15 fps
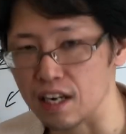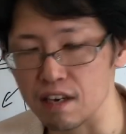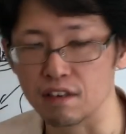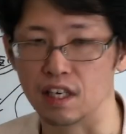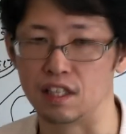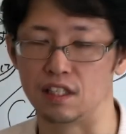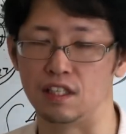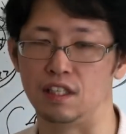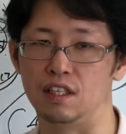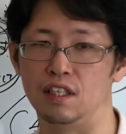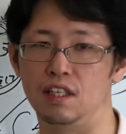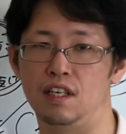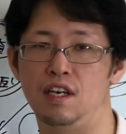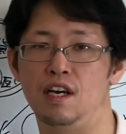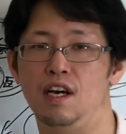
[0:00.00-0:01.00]
れるからさ。
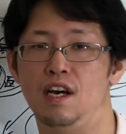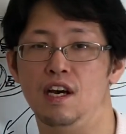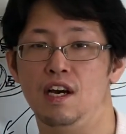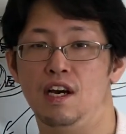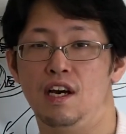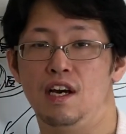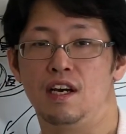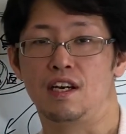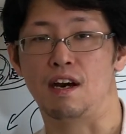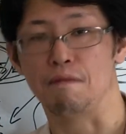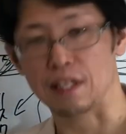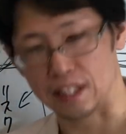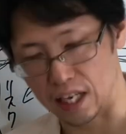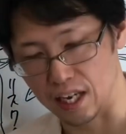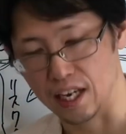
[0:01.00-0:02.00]
頑
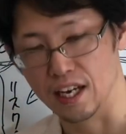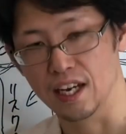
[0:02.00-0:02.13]
張って。